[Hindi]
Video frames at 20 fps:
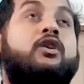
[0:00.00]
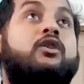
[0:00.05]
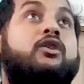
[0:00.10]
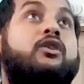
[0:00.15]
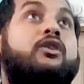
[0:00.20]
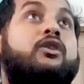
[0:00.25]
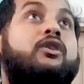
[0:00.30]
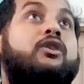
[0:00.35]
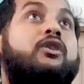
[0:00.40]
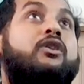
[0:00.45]

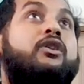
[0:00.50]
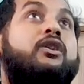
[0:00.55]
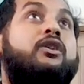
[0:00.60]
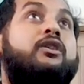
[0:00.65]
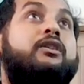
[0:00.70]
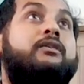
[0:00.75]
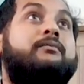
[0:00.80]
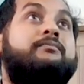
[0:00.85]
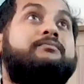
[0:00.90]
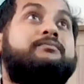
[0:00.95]

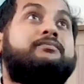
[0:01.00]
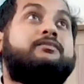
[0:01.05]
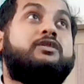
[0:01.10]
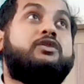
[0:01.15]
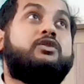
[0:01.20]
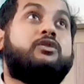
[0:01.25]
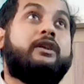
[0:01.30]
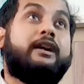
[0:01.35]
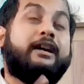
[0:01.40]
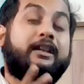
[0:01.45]
और
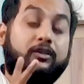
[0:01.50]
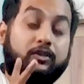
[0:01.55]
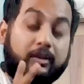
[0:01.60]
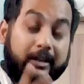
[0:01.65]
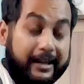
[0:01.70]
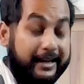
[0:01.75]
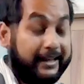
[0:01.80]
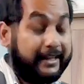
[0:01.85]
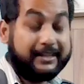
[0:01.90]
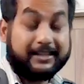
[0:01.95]
जो है
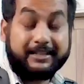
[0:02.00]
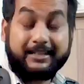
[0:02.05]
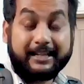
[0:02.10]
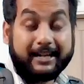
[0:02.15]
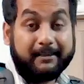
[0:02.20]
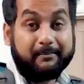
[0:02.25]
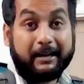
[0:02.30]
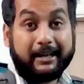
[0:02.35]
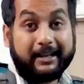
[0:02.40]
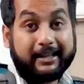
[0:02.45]
एक एच
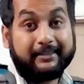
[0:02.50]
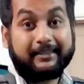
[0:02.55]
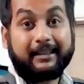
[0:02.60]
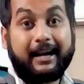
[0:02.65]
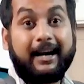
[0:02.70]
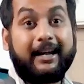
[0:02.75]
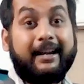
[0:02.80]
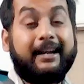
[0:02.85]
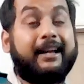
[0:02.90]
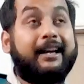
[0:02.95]
का
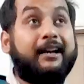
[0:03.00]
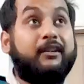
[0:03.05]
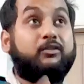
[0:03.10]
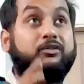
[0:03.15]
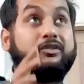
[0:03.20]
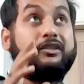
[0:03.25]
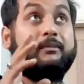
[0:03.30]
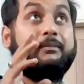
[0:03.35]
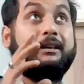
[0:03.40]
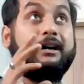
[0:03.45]
तार है
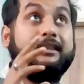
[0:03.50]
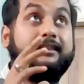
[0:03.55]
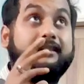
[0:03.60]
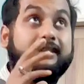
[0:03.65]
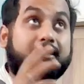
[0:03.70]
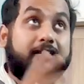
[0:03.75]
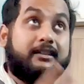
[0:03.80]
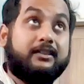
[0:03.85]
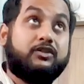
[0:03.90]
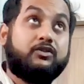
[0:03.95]
उसके बाद
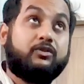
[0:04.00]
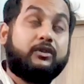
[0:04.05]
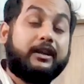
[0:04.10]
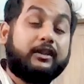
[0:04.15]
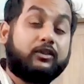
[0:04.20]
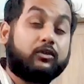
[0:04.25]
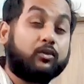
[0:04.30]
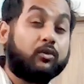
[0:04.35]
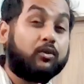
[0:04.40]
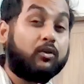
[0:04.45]
जो
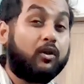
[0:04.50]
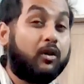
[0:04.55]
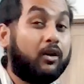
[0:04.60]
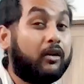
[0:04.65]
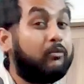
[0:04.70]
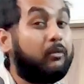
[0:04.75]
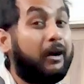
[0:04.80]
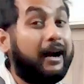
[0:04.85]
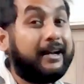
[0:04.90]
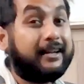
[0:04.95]
है दो
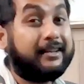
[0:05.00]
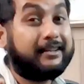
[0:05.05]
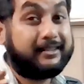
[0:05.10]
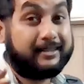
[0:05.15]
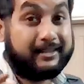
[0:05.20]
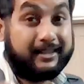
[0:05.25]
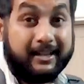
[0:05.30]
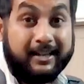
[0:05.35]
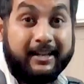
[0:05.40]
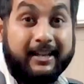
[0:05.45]
और
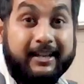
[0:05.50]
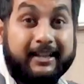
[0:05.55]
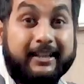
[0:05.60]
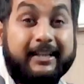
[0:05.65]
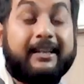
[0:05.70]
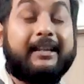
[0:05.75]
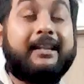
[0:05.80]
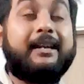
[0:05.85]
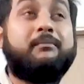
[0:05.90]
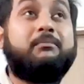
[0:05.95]
वायर्स
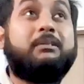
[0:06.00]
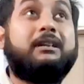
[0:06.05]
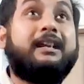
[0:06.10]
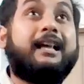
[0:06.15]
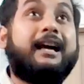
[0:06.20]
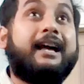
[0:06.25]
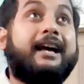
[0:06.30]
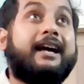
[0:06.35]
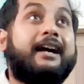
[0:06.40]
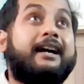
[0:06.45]
के केबल
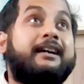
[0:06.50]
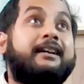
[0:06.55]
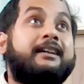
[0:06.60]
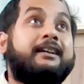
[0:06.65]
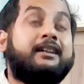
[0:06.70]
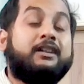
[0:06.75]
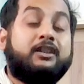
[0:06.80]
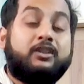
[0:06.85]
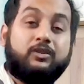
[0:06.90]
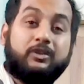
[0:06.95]
है
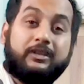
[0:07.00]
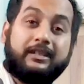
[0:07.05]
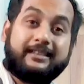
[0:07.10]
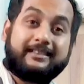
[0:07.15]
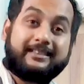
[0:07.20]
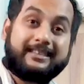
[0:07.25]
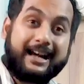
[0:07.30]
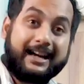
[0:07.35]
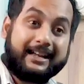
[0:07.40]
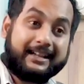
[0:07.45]
तो ये
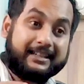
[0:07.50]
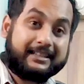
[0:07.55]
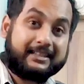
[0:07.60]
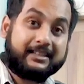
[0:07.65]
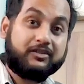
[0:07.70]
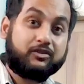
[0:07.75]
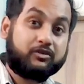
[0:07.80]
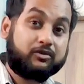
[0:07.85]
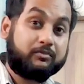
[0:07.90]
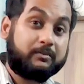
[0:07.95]
सारे
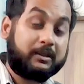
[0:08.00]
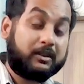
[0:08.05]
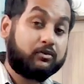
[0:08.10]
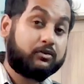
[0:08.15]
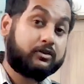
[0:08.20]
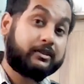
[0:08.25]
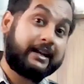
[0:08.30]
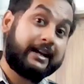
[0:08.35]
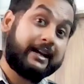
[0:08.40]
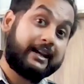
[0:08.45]
चीज़ उसमें
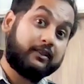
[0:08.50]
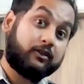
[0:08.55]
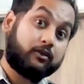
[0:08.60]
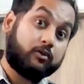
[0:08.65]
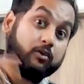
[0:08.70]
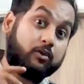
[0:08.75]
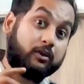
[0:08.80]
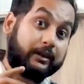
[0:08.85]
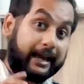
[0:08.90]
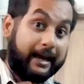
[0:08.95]
घुसे हैं
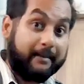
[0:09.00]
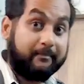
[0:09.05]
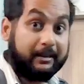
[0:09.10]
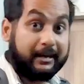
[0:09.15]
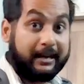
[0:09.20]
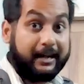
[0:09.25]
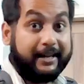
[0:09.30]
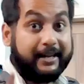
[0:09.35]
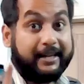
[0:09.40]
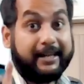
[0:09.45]
दो
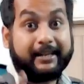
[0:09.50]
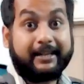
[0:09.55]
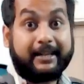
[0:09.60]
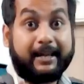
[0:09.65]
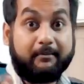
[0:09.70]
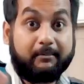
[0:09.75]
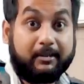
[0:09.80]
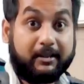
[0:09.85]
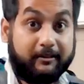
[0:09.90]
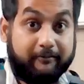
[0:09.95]
कैमरा एक
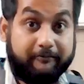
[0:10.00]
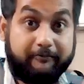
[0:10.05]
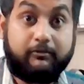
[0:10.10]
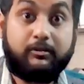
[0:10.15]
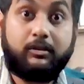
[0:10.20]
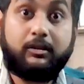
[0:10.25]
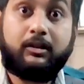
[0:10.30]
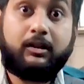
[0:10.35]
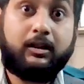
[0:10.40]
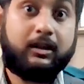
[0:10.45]
कैमरा
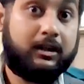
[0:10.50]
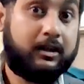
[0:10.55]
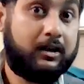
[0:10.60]
फुल